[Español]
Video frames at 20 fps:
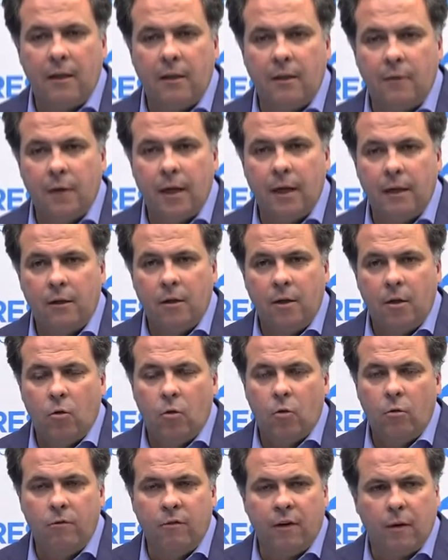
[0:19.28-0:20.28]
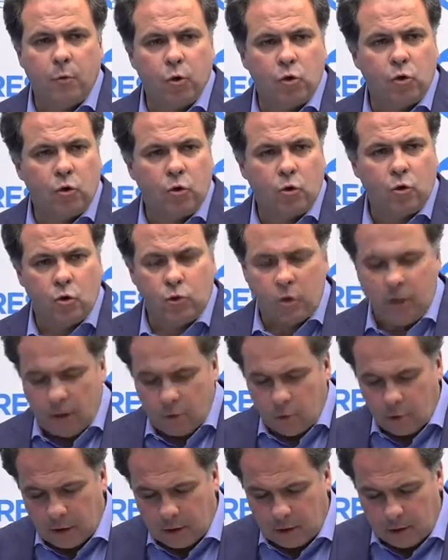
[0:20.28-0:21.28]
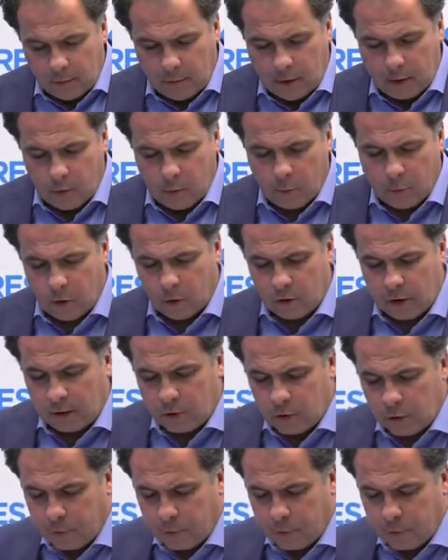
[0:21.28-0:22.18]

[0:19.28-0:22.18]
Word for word: para que se ausenten en el pleno de la votación. El